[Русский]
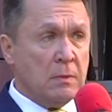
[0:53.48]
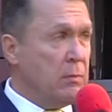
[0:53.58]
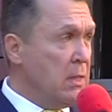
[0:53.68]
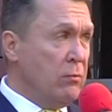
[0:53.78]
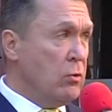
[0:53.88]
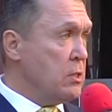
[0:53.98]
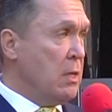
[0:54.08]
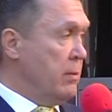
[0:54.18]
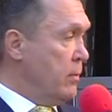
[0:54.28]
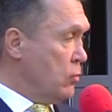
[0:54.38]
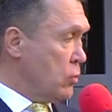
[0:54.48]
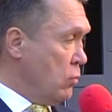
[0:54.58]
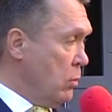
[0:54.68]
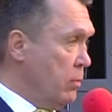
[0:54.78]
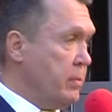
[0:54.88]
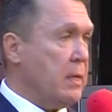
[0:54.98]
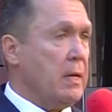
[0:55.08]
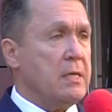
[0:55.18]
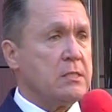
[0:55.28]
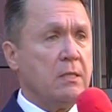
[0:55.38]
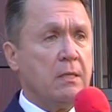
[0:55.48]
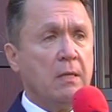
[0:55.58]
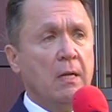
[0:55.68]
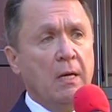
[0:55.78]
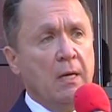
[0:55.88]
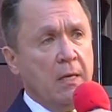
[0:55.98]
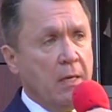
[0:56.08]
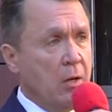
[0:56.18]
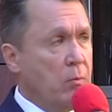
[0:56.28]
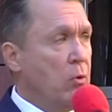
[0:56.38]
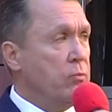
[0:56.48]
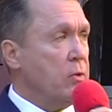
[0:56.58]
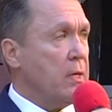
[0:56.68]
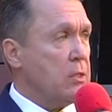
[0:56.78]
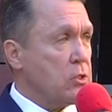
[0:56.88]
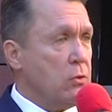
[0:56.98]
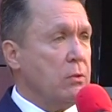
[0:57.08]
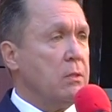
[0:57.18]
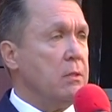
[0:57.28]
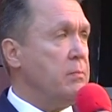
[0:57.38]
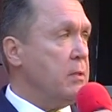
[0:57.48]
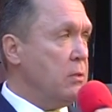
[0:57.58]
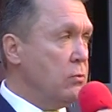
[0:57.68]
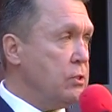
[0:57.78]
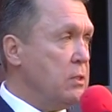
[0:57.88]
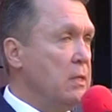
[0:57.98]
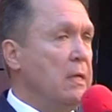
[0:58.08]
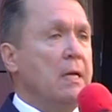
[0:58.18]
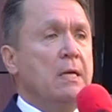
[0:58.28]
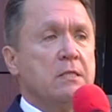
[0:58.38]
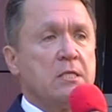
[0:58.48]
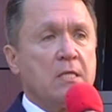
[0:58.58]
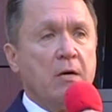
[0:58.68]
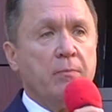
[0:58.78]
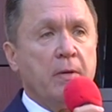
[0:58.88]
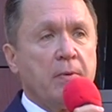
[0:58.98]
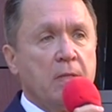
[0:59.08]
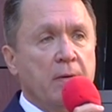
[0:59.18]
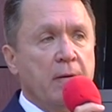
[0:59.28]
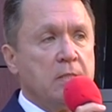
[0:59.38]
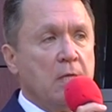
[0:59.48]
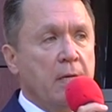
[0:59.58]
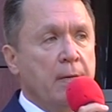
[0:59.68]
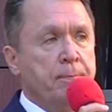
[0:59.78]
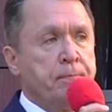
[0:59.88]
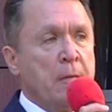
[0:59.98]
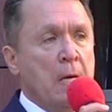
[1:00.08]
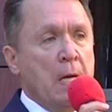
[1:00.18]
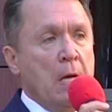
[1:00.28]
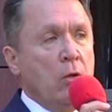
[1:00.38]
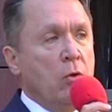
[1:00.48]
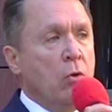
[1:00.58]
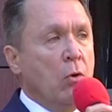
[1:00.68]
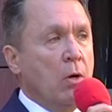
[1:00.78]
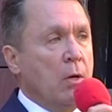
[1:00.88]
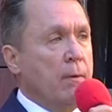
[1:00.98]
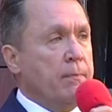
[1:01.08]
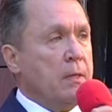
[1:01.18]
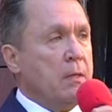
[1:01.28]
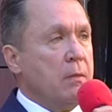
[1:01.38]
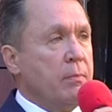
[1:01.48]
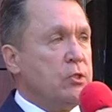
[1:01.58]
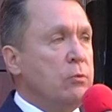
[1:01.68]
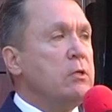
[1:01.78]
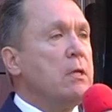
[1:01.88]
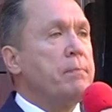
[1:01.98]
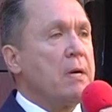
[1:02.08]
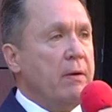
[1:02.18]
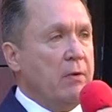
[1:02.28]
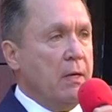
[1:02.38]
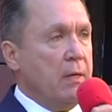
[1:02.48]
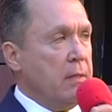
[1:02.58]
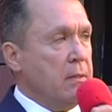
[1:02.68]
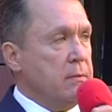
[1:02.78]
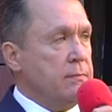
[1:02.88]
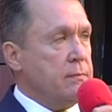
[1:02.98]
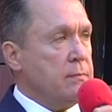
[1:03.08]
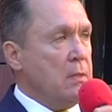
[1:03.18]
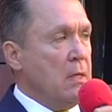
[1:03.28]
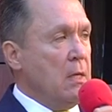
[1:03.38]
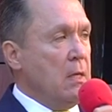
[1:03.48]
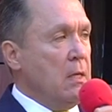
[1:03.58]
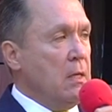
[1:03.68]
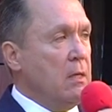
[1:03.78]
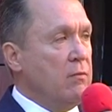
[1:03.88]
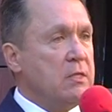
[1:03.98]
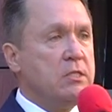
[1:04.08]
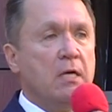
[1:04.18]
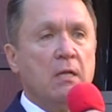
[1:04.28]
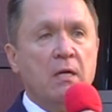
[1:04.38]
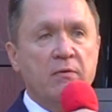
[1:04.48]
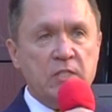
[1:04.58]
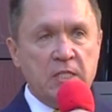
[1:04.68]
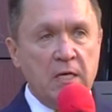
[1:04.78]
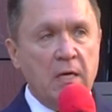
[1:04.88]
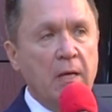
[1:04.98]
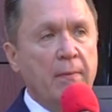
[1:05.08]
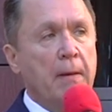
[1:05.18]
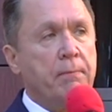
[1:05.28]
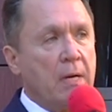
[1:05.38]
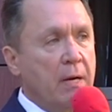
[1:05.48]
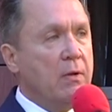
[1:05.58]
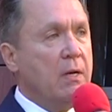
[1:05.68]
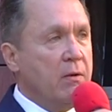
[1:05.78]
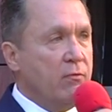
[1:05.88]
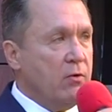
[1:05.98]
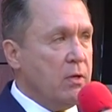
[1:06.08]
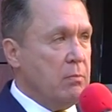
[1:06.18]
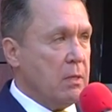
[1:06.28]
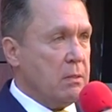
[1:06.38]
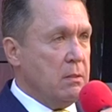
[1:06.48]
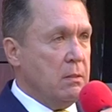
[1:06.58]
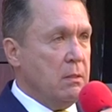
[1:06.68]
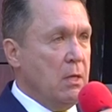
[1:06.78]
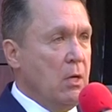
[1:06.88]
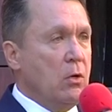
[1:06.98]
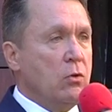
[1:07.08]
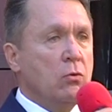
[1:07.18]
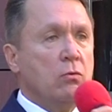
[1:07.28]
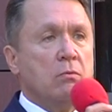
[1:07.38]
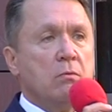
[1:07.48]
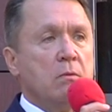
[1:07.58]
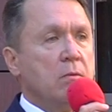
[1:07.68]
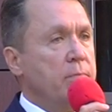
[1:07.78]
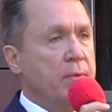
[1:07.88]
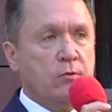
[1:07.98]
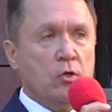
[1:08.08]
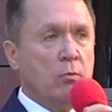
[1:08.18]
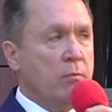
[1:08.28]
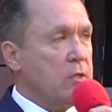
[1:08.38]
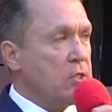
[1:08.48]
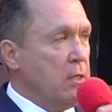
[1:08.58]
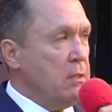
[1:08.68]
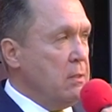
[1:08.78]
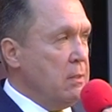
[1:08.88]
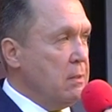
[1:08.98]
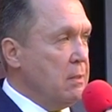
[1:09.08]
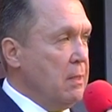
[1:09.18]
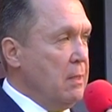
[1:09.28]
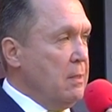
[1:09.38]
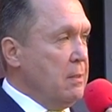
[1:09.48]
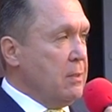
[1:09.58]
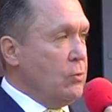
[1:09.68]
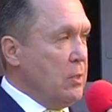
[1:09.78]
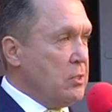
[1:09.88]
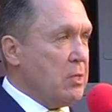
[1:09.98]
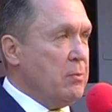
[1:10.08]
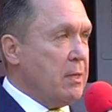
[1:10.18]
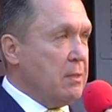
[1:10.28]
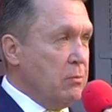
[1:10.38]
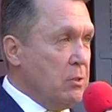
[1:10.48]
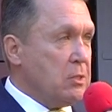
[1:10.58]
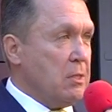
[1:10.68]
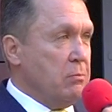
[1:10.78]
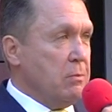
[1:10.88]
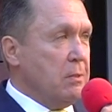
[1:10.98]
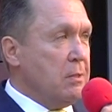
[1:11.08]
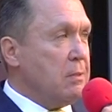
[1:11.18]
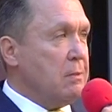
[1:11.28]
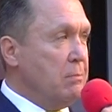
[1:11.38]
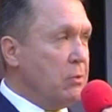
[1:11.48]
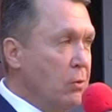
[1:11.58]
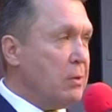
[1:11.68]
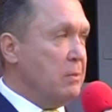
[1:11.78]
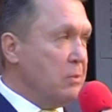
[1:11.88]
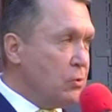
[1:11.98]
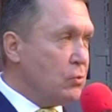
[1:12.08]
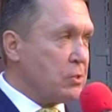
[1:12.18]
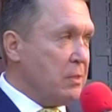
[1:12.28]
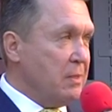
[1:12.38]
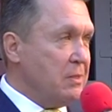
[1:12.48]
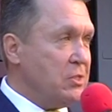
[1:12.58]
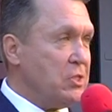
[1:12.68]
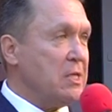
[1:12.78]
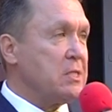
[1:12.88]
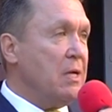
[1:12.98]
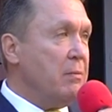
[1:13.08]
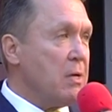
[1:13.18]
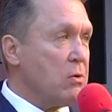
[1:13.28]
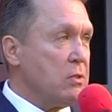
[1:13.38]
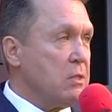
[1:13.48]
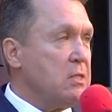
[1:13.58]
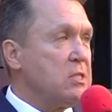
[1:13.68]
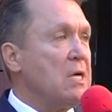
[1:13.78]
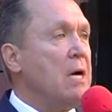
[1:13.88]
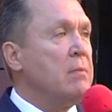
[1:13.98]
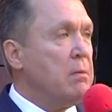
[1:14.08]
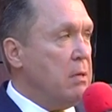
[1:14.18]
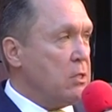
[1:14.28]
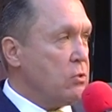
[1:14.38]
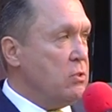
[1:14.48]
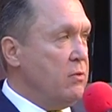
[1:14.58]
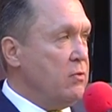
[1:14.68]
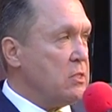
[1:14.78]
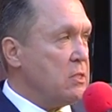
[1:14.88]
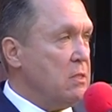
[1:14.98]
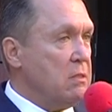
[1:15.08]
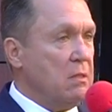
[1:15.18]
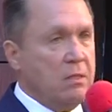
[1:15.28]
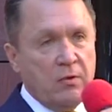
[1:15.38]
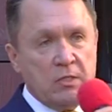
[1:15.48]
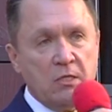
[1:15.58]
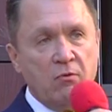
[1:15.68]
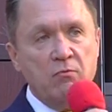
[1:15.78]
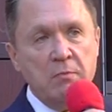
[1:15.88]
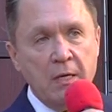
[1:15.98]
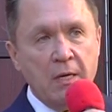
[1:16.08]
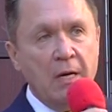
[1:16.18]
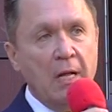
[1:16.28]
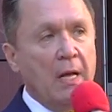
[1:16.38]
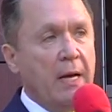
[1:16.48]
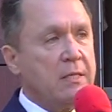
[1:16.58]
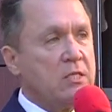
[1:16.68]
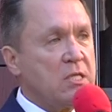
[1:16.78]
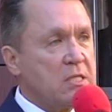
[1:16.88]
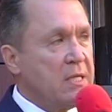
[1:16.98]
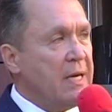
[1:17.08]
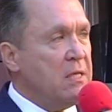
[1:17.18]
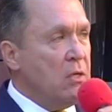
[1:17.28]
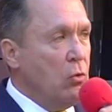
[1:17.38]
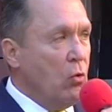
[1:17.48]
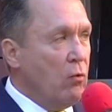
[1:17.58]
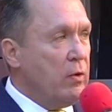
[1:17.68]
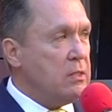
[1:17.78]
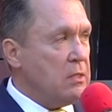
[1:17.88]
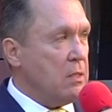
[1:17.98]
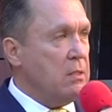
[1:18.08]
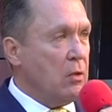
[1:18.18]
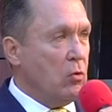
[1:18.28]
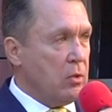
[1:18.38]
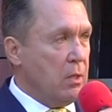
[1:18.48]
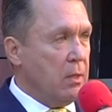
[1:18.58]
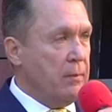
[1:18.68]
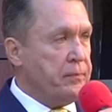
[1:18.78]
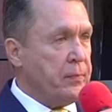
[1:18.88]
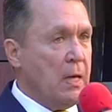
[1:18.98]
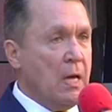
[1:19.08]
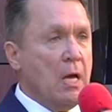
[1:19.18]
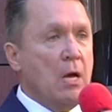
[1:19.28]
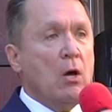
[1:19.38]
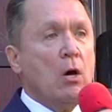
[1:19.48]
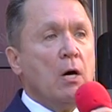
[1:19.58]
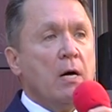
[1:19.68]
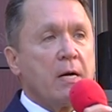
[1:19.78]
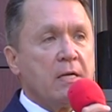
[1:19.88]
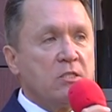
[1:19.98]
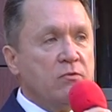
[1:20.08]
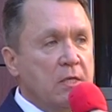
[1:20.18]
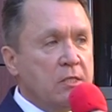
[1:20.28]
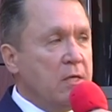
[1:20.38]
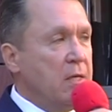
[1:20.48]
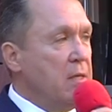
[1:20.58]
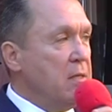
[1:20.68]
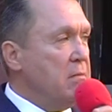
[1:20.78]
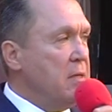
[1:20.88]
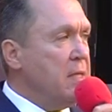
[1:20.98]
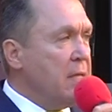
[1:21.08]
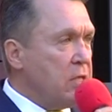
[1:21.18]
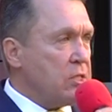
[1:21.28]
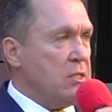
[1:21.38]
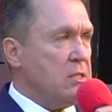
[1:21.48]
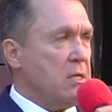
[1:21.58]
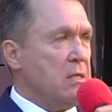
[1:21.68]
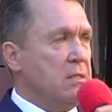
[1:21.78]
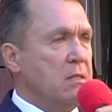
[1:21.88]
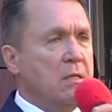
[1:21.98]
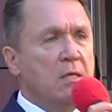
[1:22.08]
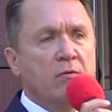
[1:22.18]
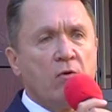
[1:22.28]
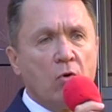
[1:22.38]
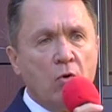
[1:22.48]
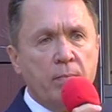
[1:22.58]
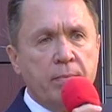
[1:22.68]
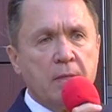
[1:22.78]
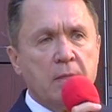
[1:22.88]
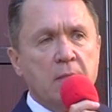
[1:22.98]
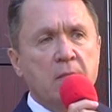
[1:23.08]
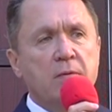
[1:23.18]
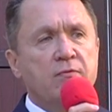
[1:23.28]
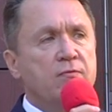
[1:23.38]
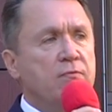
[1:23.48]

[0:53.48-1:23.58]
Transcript: Мы давно знаем эту школу, прекрасную я ее помню хорошо, и предыдущие состав преподавателей. Но почему это правильное? И вы сделали все правильный выбор. Ну, при всем уважении к юристам, экономистам, их много не нужно. Сейчас наоборот, самый большой дефицит. дефицит в мире – это создание новых технологий. Развитие и нашей страны, и Европы, и